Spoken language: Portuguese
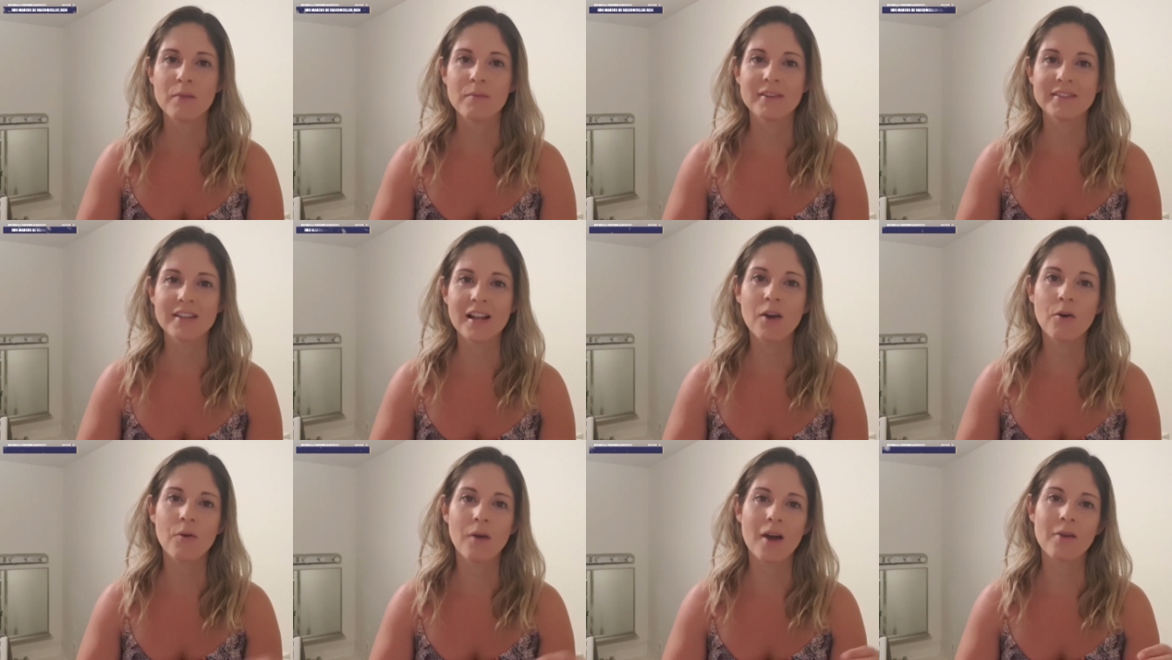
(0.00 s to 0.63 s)
Mas
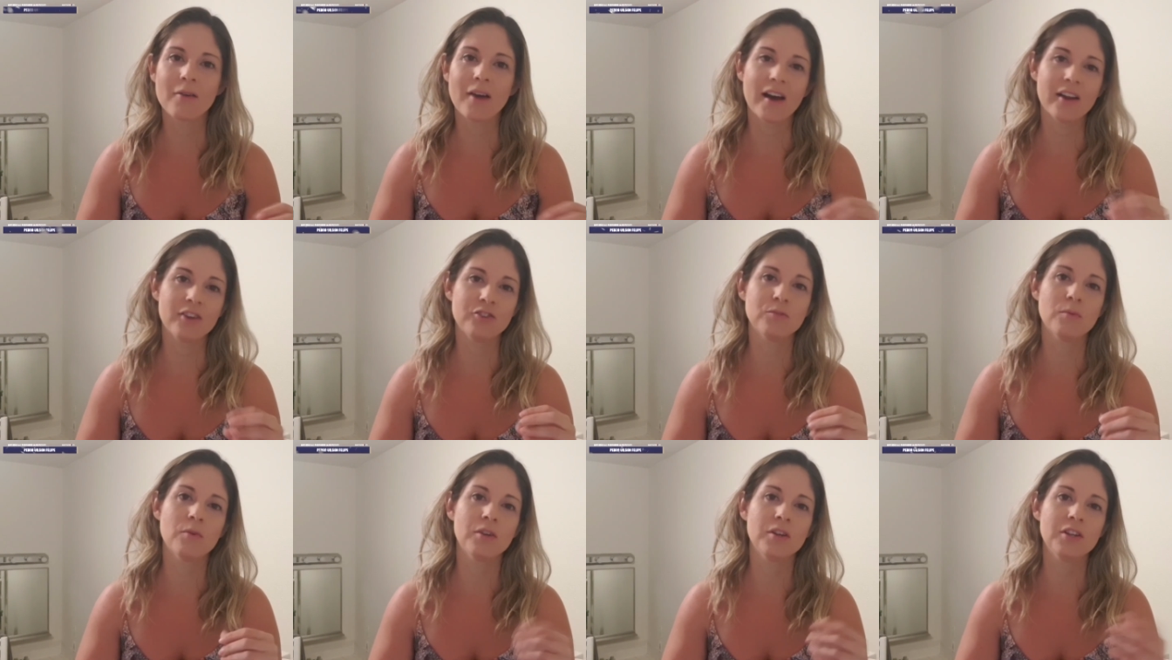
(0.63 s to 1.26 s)
ele é um, é um cara
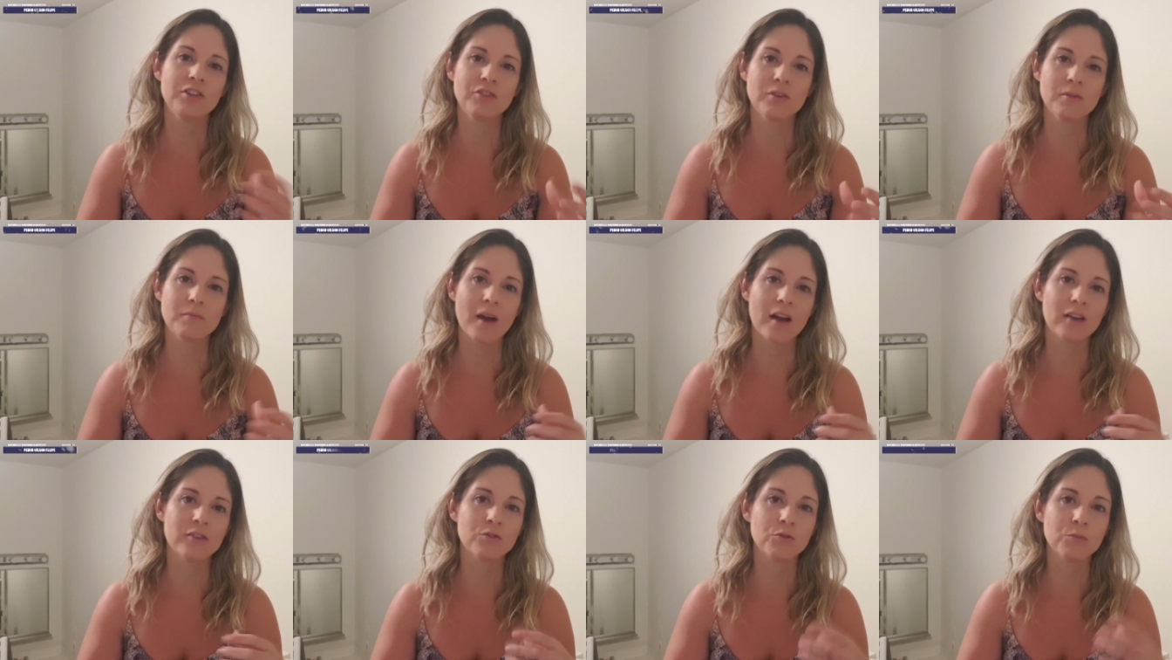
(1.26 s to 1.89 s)
de uma origem
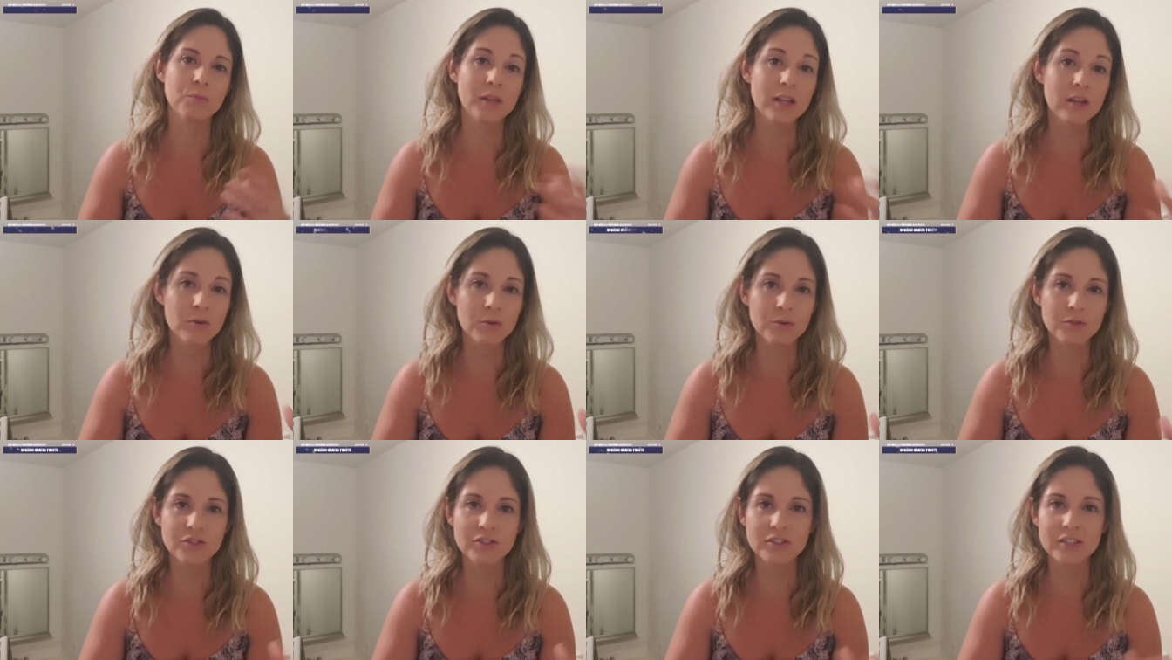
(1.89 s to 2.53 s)
mais
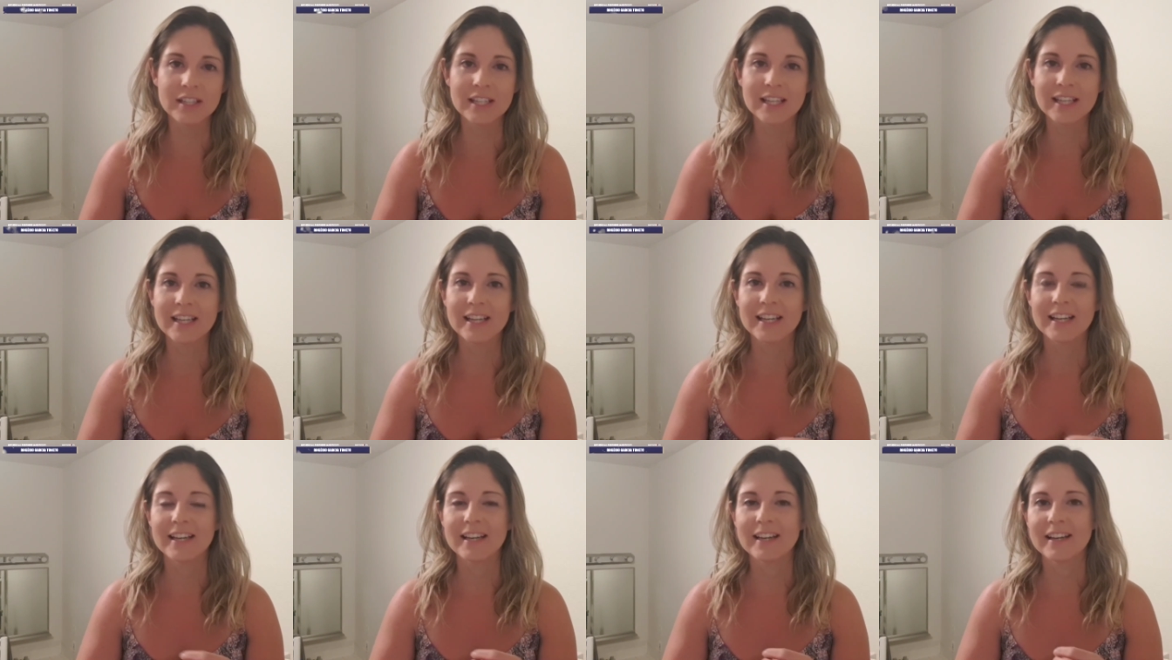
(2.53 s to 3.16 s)
humilde,
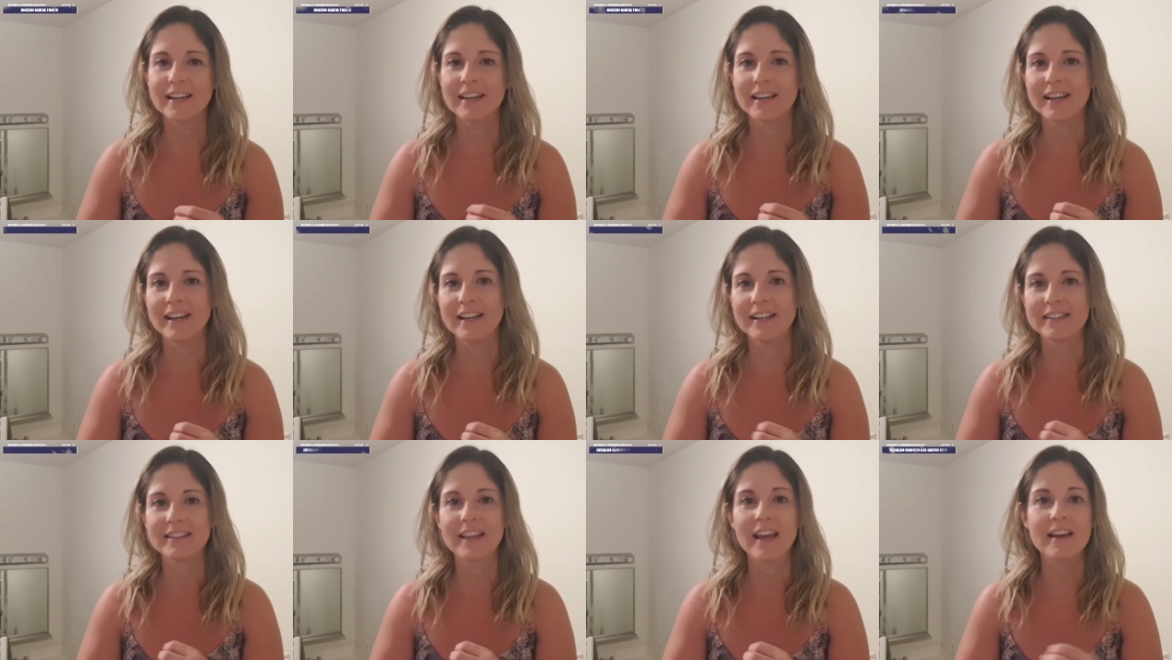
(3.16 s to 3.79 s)
é,
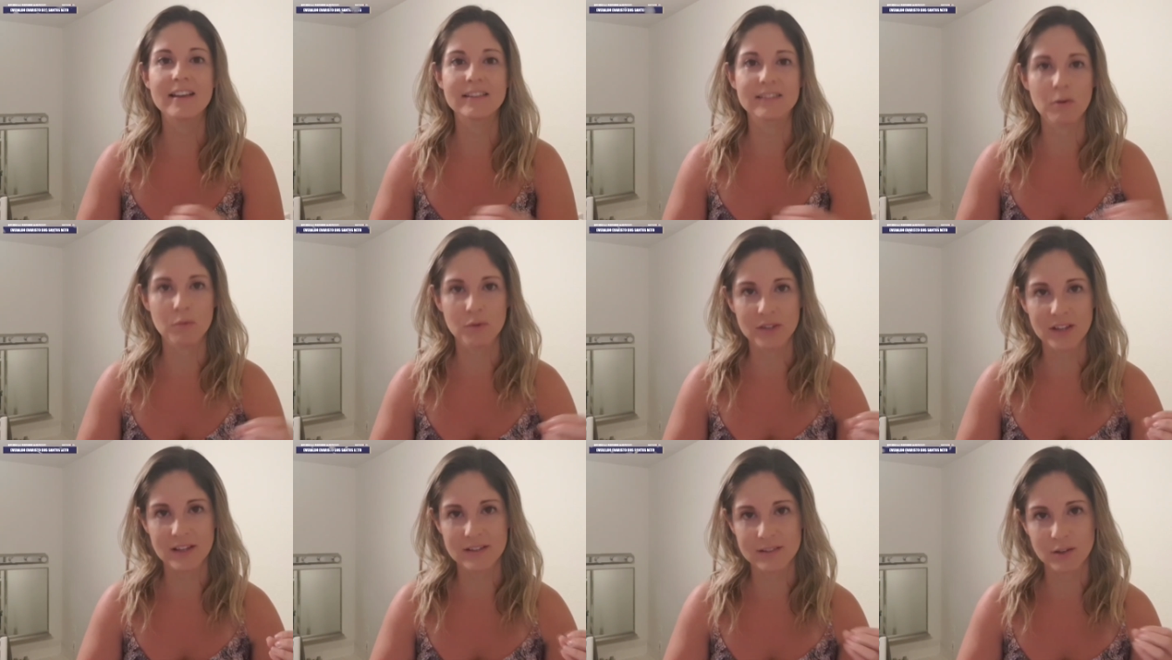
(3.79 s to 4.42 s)
ele tem essa
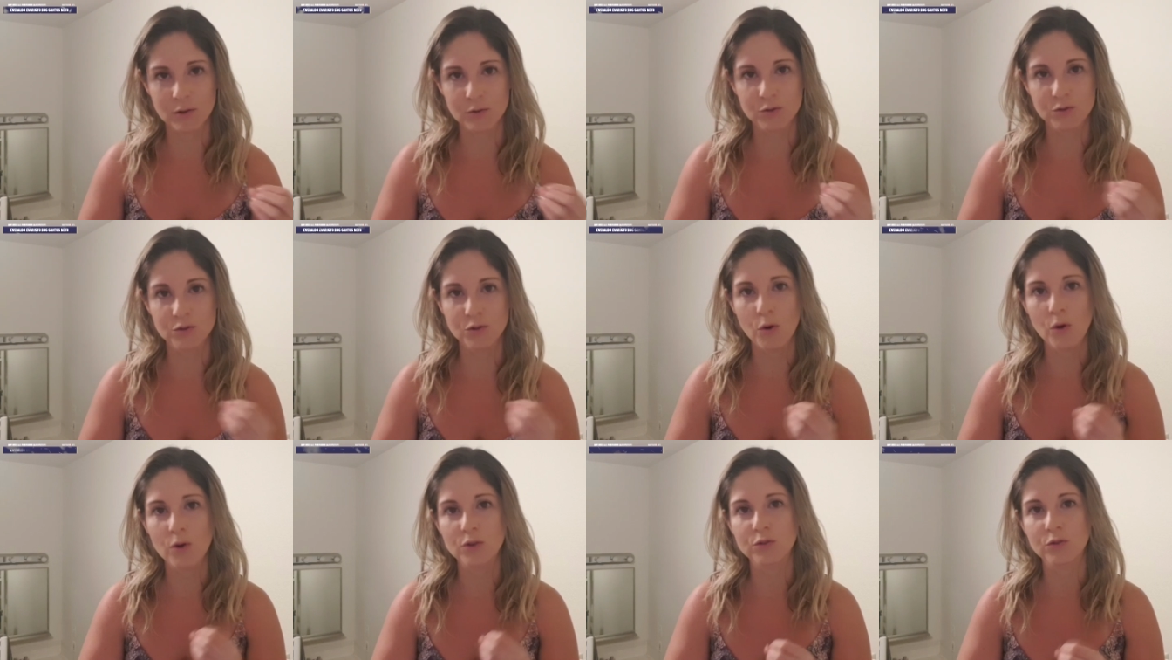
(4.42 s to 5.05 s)
proteção do
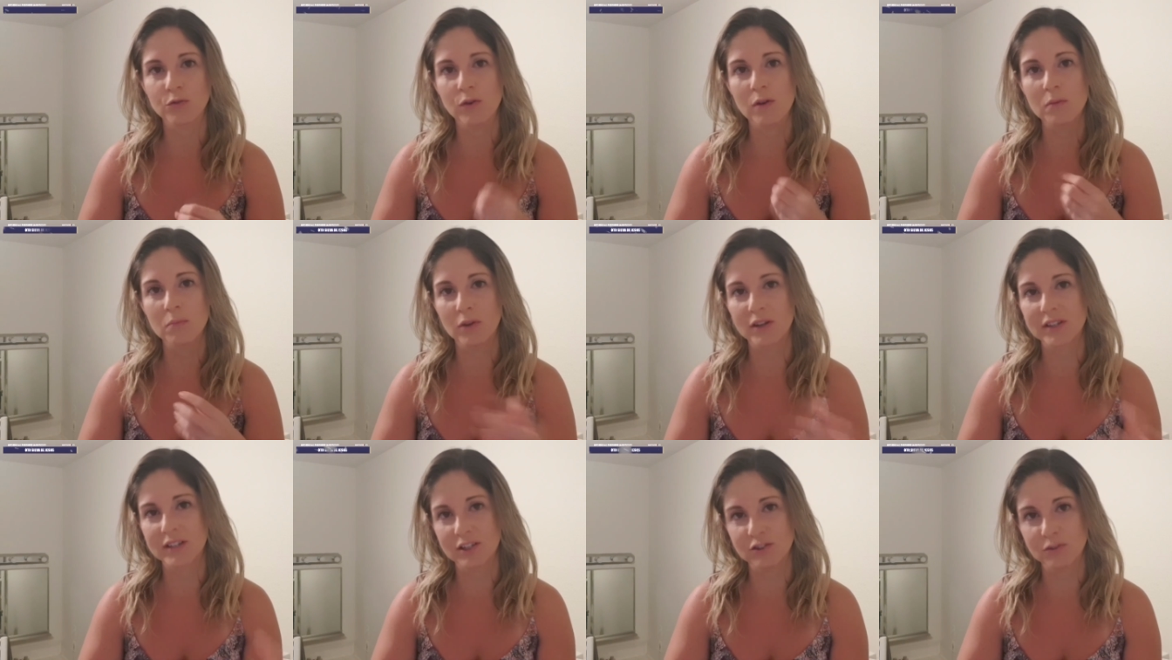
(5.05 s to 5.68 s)
Toto, foi
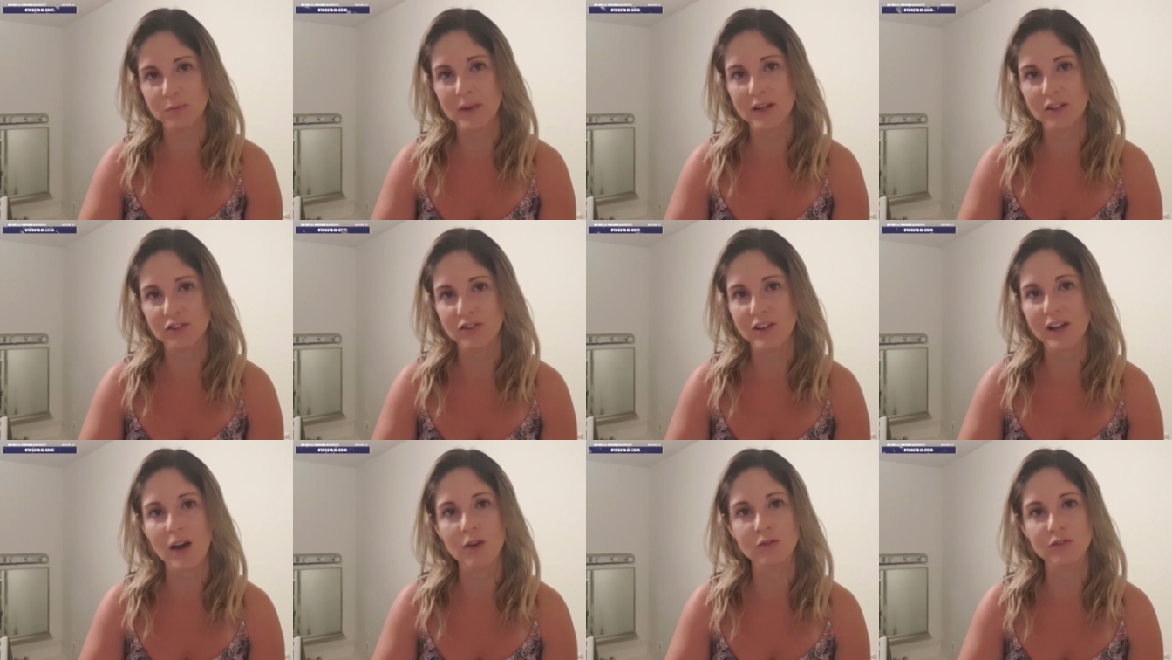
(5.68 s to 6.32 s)
importante para ele
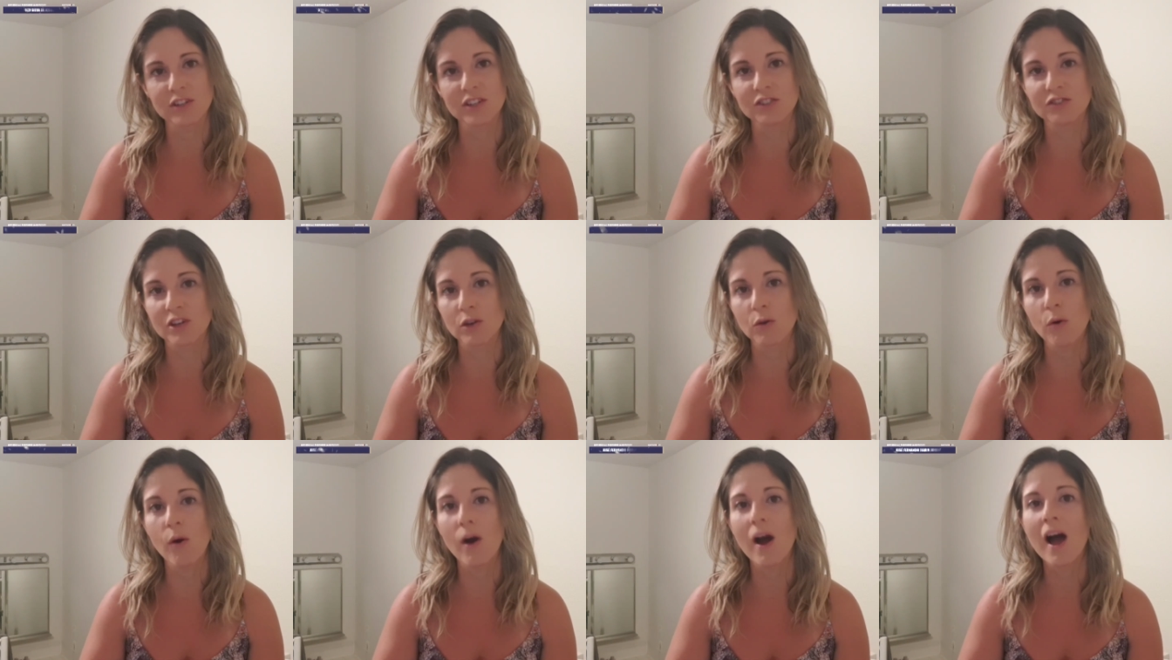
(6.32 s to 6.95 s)
chegar onde ele
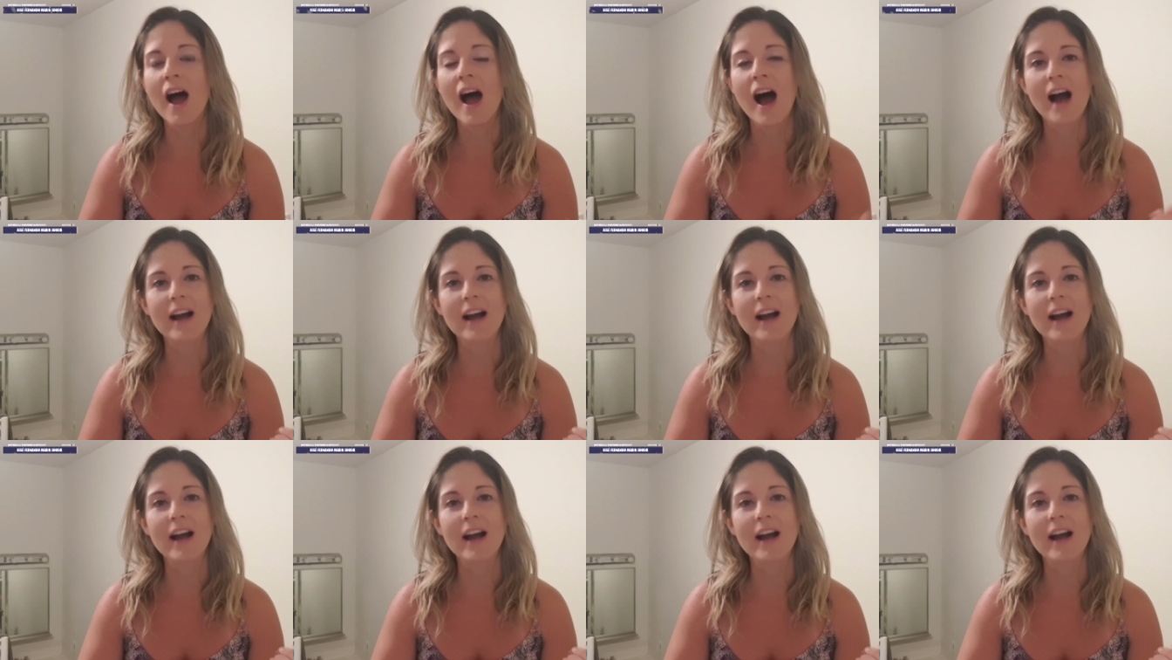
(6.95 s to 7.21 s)
chegou.